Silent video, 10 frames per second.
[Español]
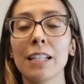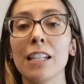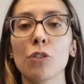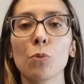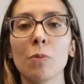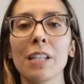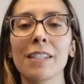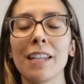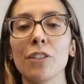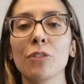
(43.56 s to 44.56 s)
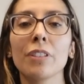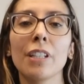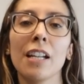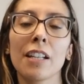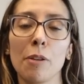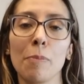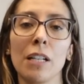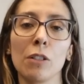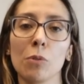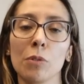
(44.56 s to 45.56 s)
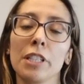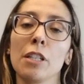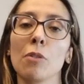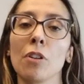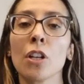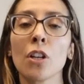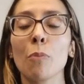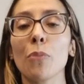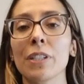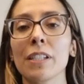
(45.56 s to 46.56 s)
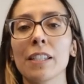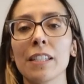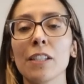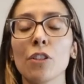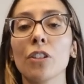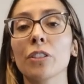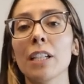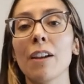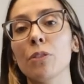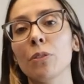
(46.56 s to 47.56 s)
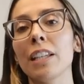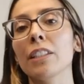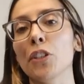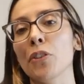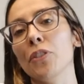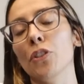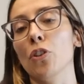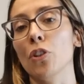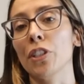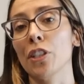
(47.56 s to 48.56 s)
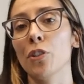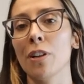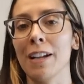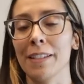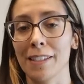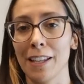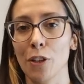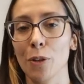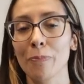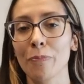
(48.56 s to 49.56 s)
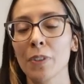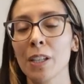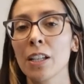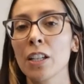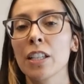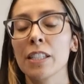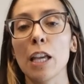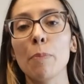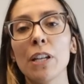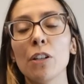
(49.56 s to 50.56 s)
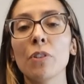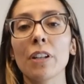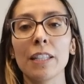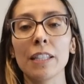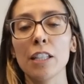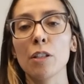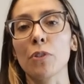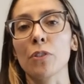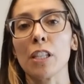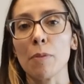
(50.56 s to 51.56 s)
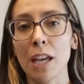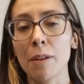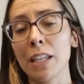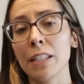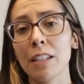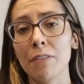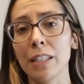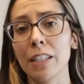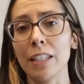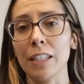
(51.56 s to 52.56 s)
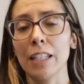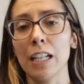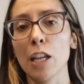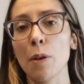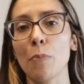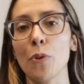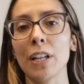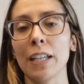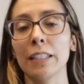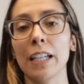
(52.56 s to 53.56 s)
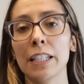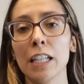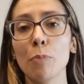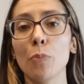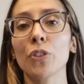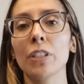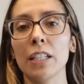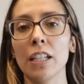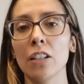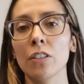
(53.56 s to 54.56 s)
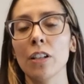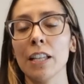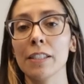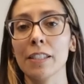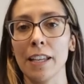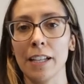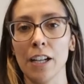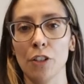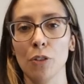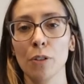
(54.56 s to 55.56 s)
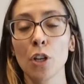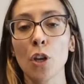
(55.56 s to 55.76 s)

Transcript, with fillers: a que las lluvias llegaron tarde para el cultivo, porque ya se encontraba en un estado fenológico avanzado. Se espera un rinde de aproximadamente 20 quintales por hectárea ponderado en secano